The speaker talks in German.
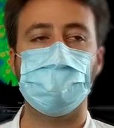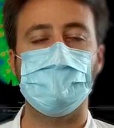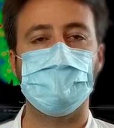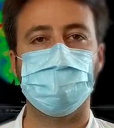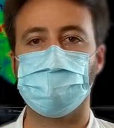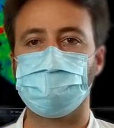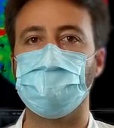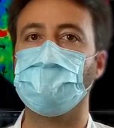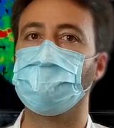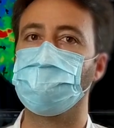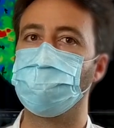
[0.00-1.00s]
in der
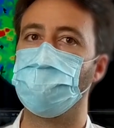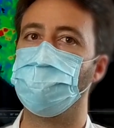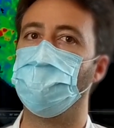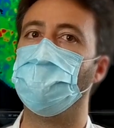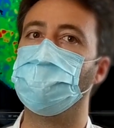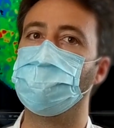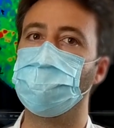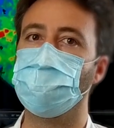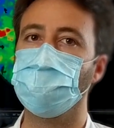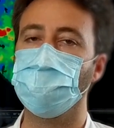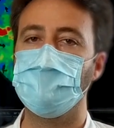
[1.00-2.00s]
Schlaganfallbehandlung
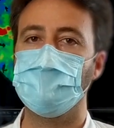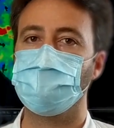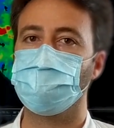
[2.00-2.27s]
schon